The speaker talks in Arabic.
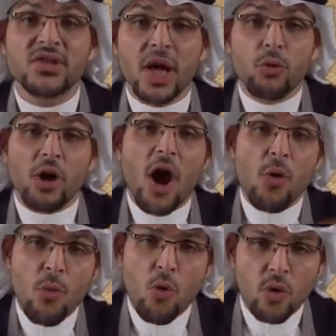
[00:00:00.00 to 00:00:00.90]
صاروا
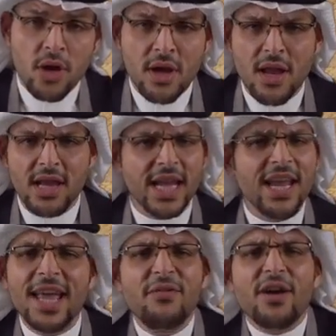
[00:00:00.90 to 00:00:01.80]
يقاوموه
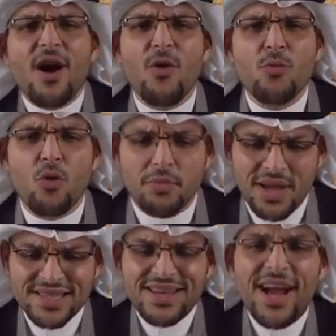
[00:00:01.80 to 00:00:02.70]
لكن كيف يقاوموه؟
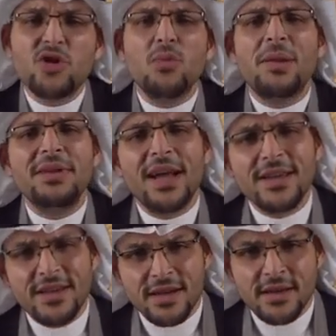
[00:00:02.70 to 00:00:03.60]
بأسلحتهم
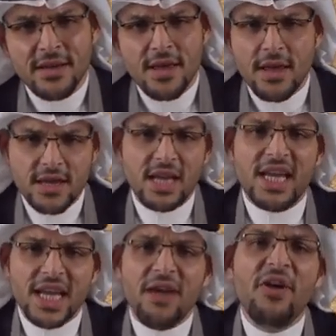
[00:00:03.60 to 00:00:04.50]
البدائية
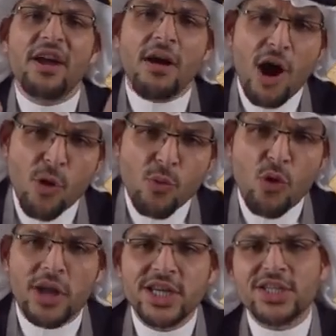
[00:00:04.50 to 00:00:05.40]
يعني كيف
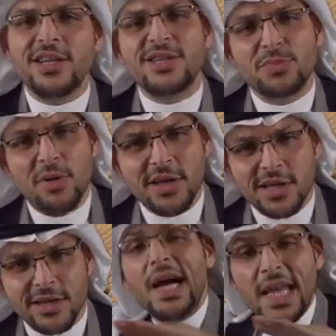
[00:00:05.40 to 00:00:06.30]
حيقاوموا الجيش
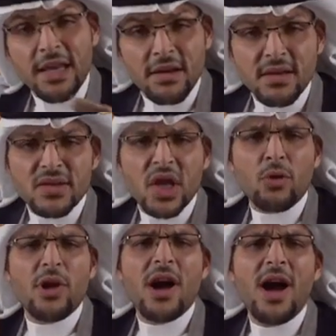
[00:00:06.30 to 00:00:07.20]
الإسباني أخيرا
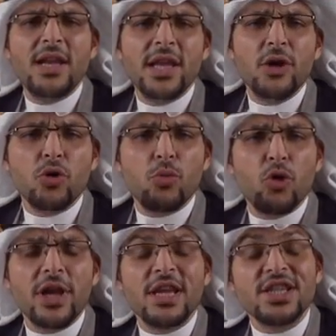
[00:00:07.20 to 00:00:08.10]
صاروا الأهالي
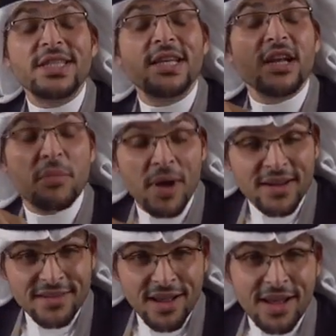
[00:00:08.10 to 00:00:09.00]
يهربوا إلى جزيرة
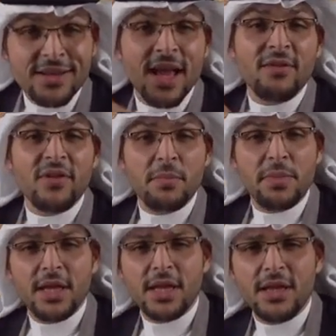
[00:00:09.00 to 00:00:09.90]
مكتان
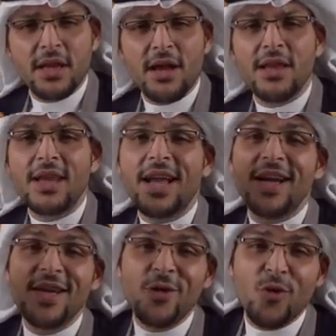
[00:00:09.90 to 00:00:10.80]
الفلبينية اللي
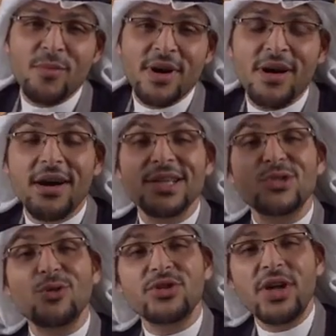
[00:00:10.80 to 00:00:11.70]
كان يحكمها
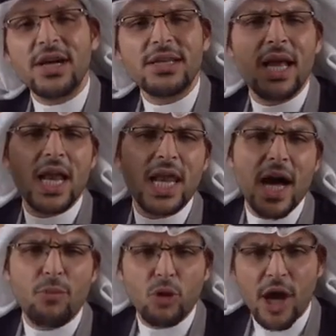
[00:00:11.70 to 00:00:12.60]
السلطان
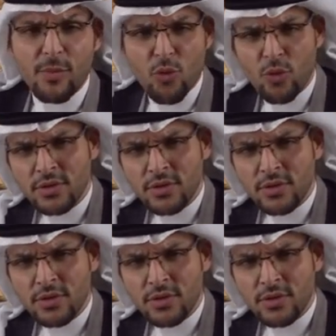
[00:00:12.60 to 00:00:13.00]
لابو لابو